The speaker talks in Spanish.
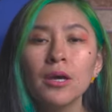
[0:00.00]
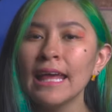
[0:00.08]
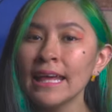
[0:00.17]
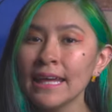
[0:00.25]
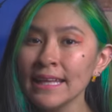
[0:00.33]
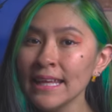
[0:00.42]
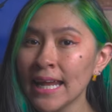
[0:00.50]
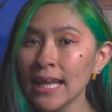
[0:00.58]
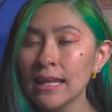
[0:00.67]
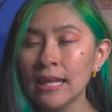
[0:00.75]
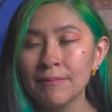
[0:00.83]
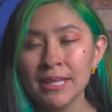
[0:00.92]
En
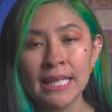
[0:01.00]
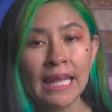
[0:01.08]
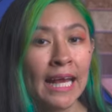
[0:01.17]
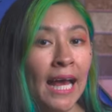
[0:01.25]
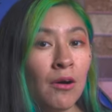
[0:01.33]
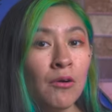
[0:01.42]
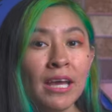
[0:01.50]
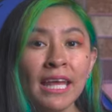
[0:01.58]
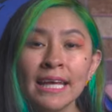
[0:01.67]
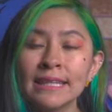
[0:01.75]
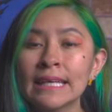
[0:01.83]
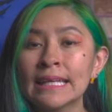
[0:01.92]
general, la vida de Gao
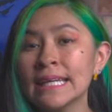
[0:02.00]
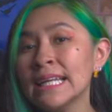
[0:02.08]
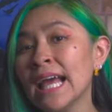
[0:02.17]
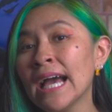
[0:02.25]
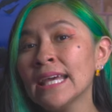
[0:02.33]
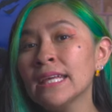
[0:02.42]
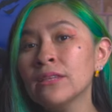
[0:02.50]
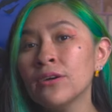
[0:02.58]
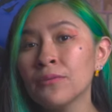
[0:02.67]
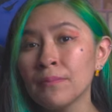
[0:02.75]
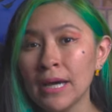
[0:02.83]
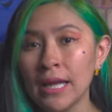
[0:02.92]
era tranquila y
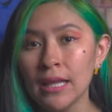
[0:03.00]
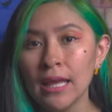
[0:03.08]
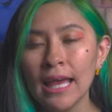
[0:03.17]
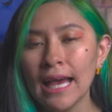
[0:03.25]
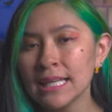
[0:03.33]
normal,